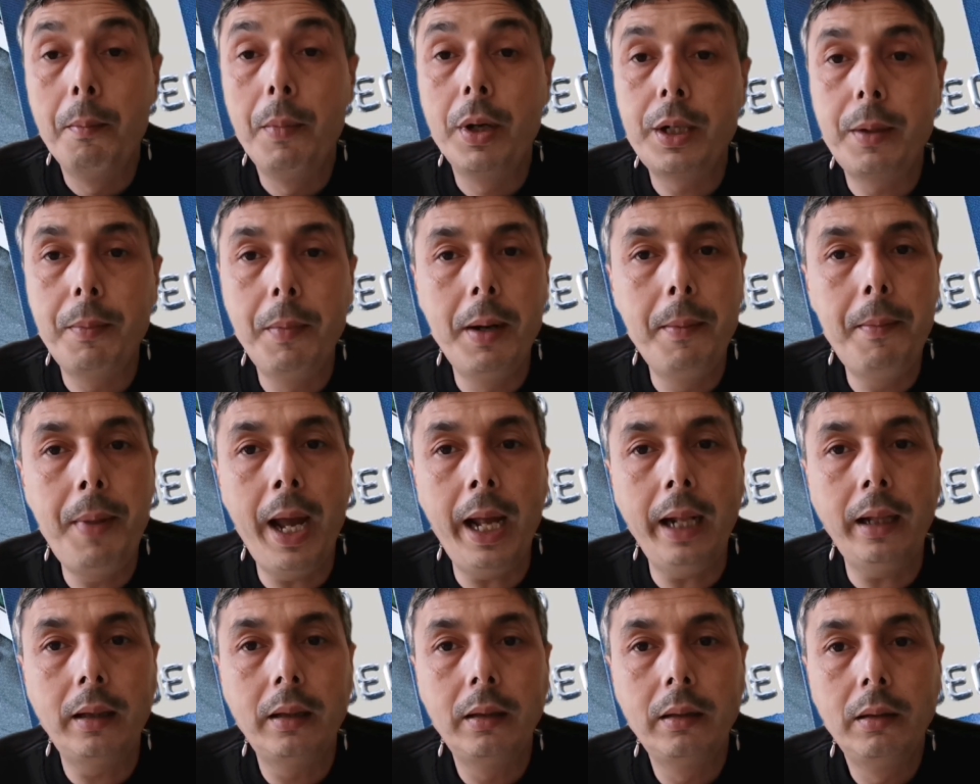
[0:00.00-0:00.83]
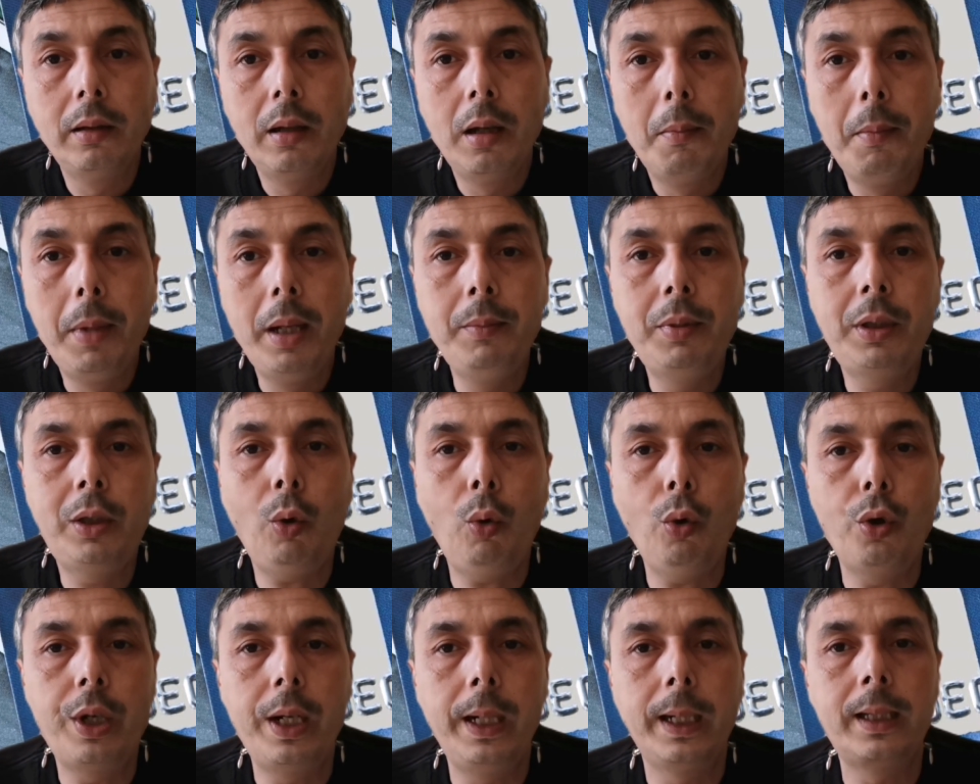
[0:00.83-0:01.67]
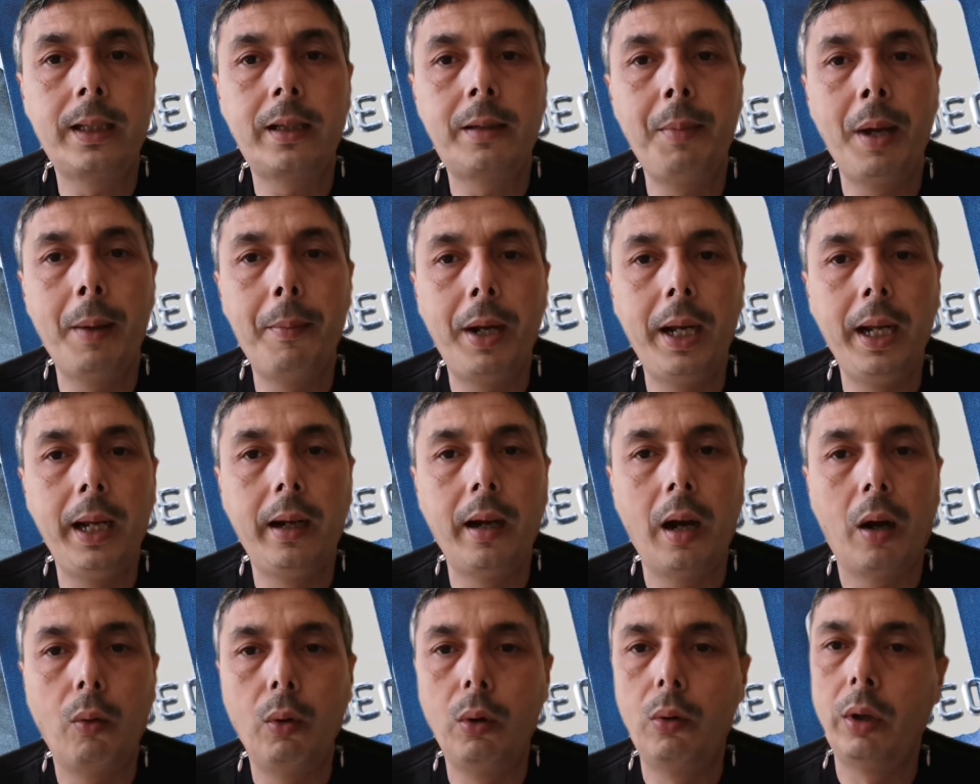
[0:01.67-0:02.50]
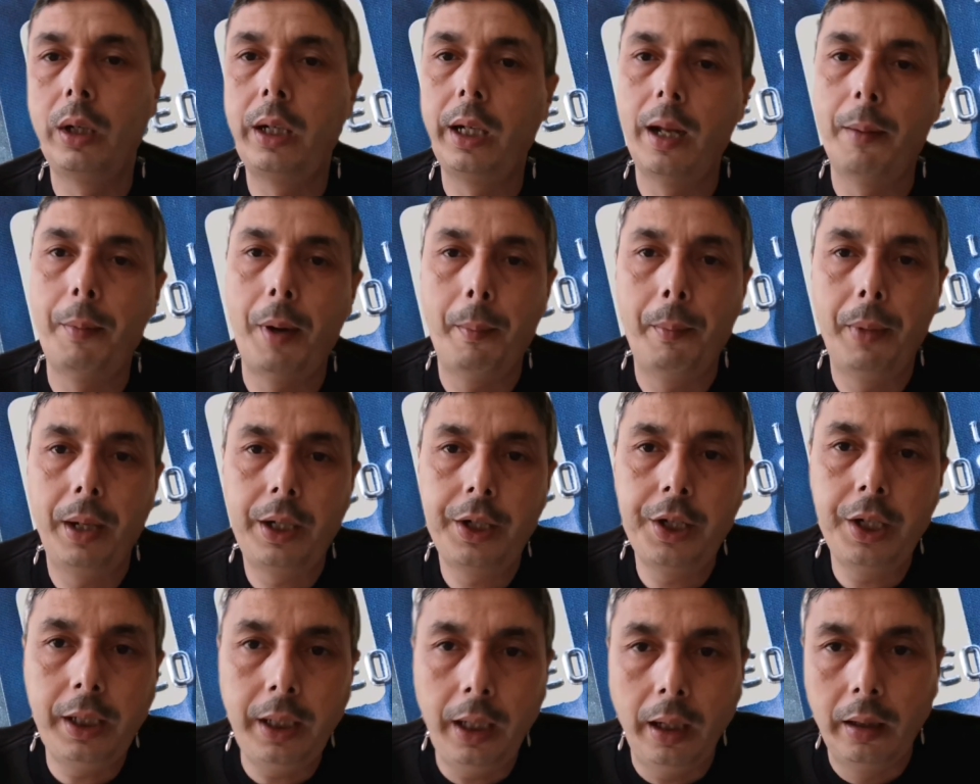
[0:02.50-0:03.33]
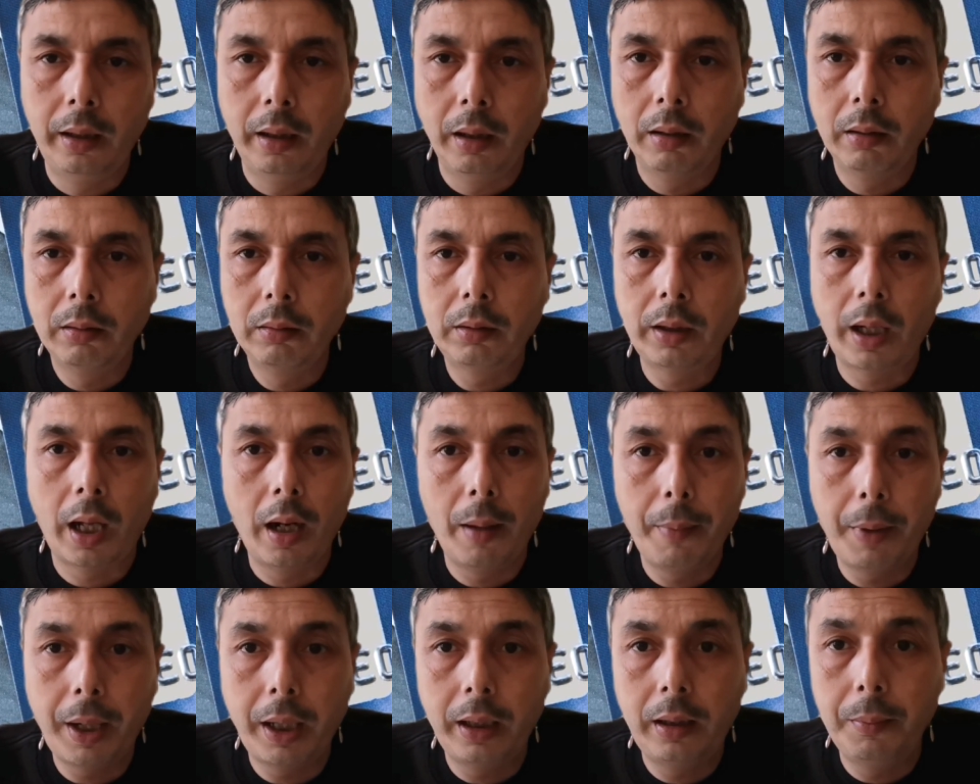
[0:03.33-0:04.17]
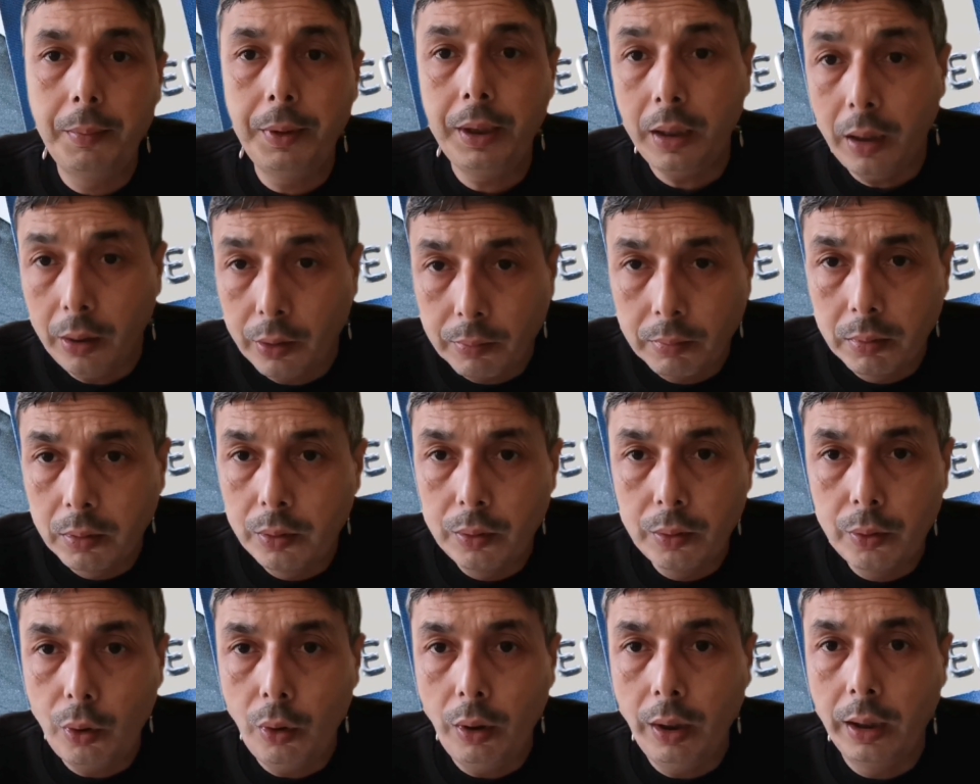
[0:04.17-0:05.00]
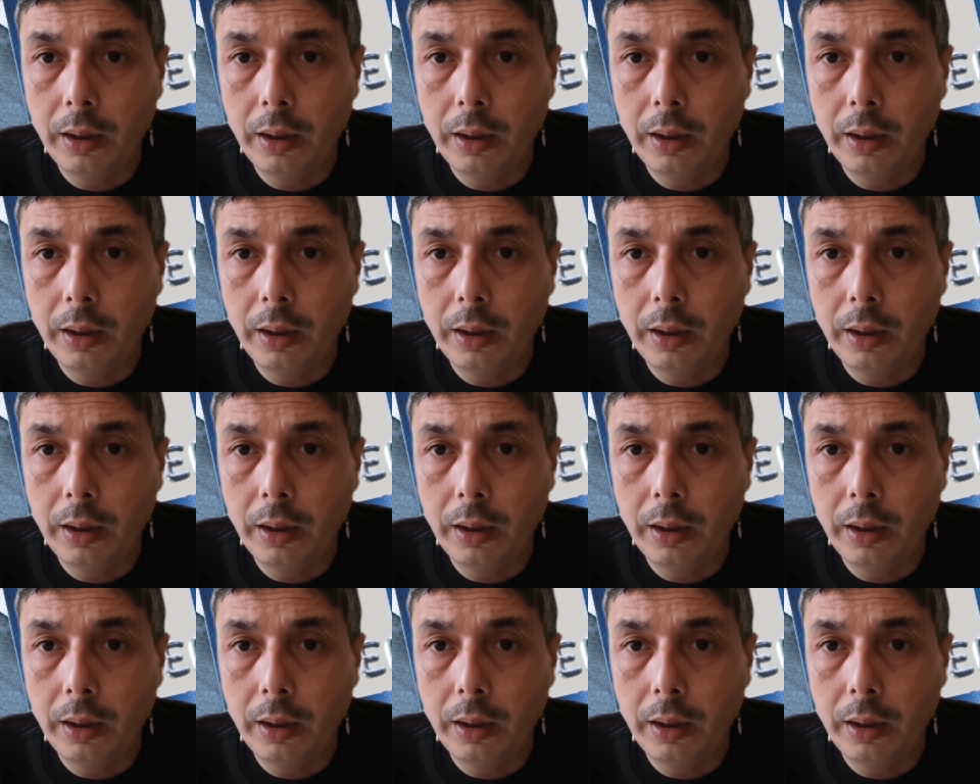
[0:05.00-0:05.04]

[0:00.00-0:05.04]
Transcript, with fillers: باش من بعد ما يمسحوش لك السما بليغا ويقول لك لا ما عمرك جيتي عندنا طلب قدمتي شنو